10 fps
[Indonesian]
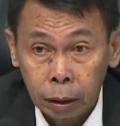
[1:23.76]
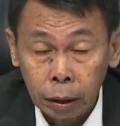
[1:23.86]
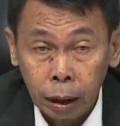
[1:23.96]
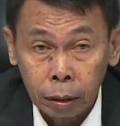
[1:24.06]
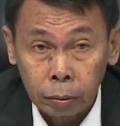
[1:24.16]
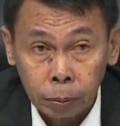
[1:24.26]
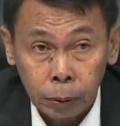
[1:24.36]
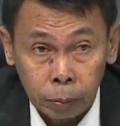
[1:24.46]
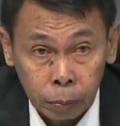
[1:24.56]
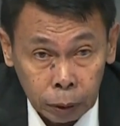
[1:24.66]
Jadi harus
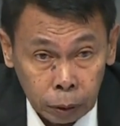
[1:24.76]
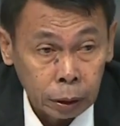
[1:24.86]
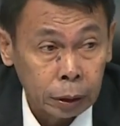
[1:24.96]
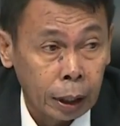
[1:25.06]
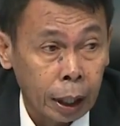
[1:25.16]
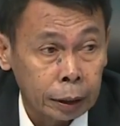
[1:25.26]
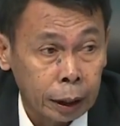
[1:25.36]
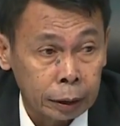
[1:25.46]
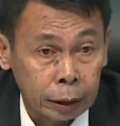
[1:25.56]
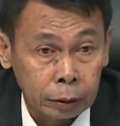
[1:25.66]
betul-betul
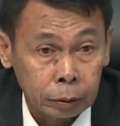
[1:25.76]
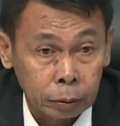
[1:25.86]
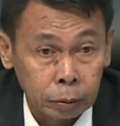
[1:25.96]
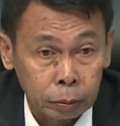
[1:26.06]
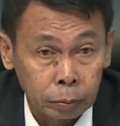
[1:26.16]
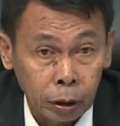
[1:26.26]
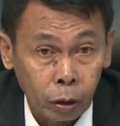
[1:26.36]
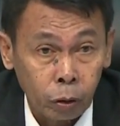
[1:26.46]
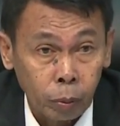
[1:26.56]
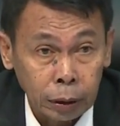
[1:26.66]
dijalankan gitu.
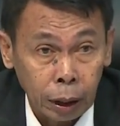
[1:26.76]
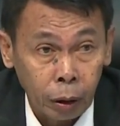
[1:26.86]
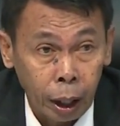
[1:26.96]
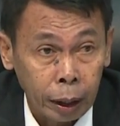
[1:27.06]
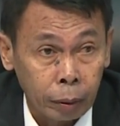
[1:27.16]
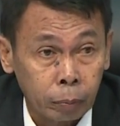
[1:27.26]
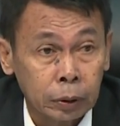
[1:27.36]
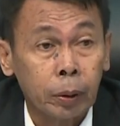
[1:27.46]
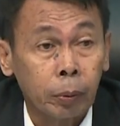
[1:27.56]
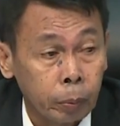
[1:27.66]
Biro humas kalau ada,
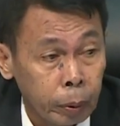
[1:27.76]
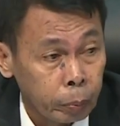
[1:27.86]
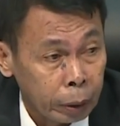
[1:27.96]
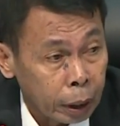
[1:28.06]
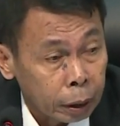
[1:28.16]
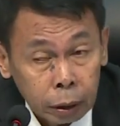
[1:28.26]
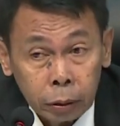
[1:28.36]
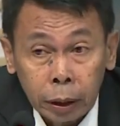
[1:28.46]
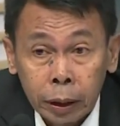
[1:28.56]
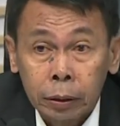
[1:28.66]
meskipun pimpinan
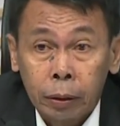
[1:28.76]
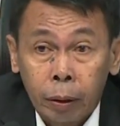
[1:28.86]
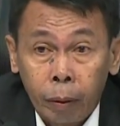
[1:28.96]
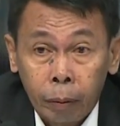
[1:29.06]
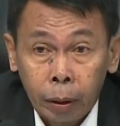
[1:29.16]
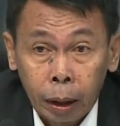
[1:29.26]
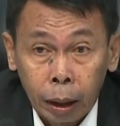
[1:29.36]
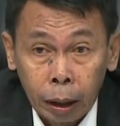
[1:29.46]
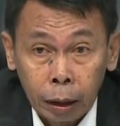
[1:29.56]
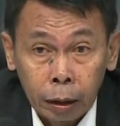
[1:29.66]
tegur itu,
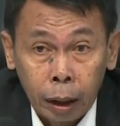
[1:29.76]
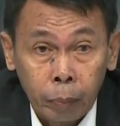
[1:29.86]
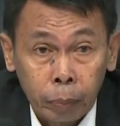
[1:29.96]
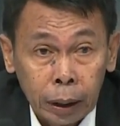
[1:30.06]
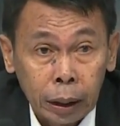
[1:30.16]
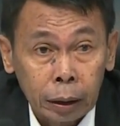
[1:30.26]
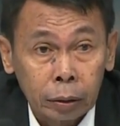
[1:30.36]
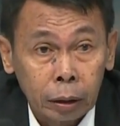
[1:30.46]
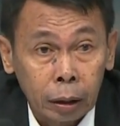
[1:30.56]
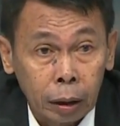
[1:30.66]
ah, nggak benar
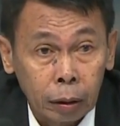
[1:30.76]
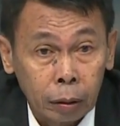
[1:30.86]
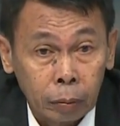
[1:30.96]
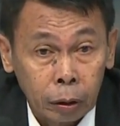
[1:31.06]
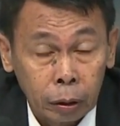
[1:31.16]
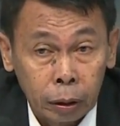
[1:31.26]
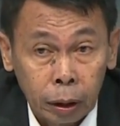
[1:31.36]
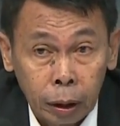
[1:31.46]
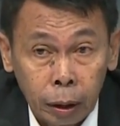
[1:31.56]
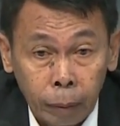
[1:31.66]
itu.
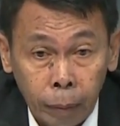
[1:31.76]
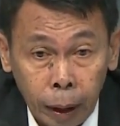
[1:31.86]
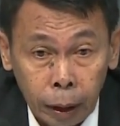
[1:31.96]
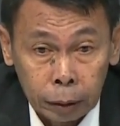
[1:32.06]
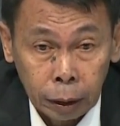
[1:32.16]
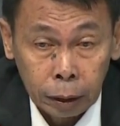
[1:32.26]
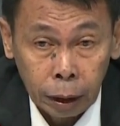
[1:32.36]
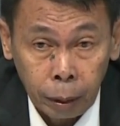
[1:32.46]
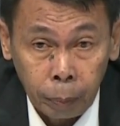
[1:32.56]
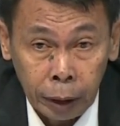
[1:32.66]
Nah,
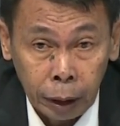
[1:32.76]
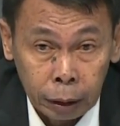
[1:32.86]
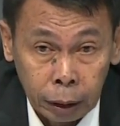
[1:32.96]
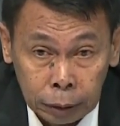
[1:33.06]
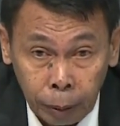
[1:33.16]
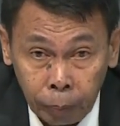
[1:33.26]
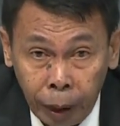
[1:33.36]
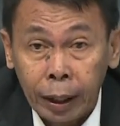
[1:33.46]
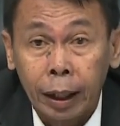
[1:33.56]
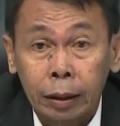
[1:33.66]
jadi apa yang
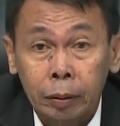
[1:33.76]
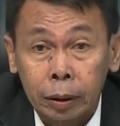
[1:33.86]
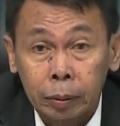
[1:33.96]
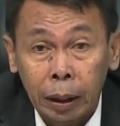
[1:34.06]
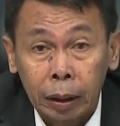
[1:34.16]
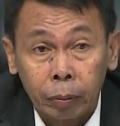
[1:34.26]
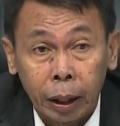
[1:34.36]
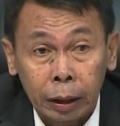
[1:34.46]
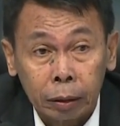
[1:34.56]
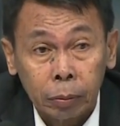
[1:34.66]
disampaikan ke
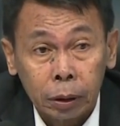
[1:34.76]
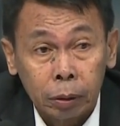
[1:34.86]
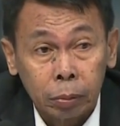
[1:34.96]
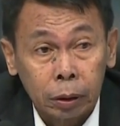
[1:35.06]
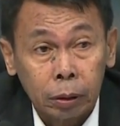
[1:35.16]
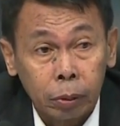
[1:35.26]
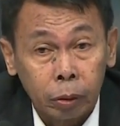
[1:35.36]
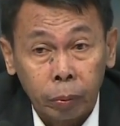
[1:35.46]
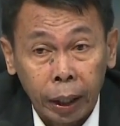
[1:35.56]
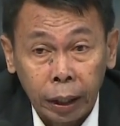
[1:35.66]
teman-teman itu betul-betul
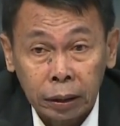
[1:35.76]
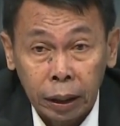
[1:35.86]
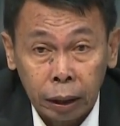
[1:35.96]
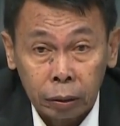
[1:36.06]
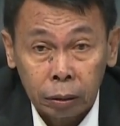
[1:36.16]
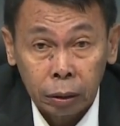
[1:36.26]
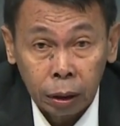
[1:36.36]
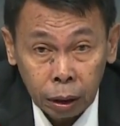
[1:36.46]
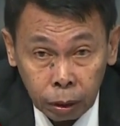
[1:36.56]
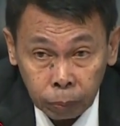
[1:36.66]
merupakan satu
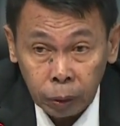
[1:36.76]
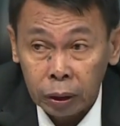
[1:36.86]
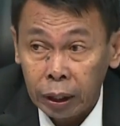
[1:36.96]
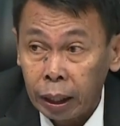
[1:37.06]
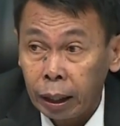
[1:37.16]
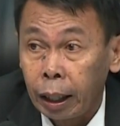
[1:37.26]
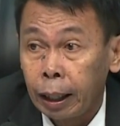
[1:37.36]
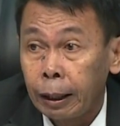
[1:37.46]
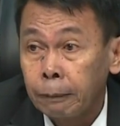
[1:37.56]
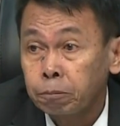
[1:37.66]
produk
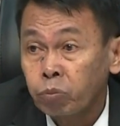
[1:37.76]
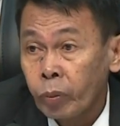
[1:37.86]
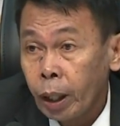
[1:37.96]
A